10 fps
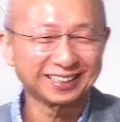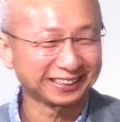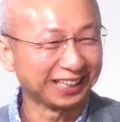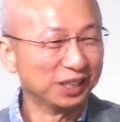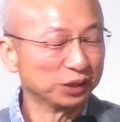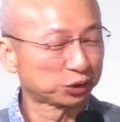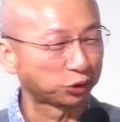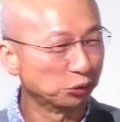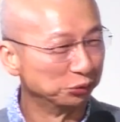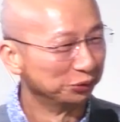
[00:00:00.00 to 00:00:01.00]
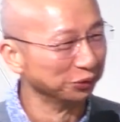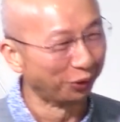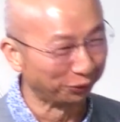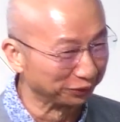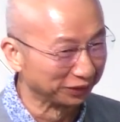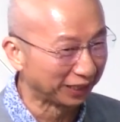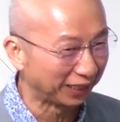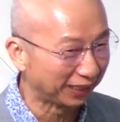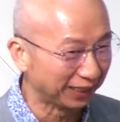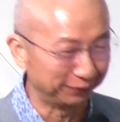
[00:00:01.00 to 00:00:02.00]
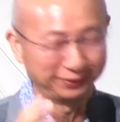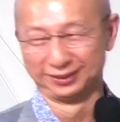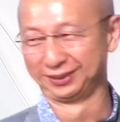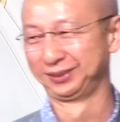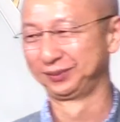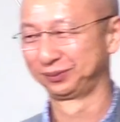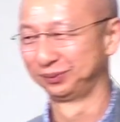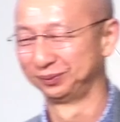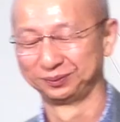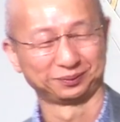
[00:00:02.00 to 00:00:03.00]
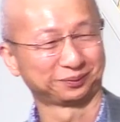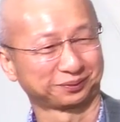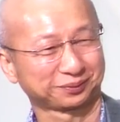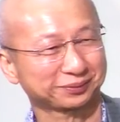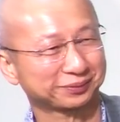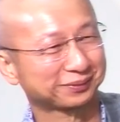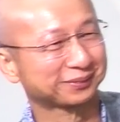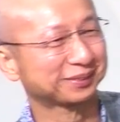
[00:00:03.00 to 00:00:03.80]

pangal sa pangalan. So dito pakikita natin kung pa, uh,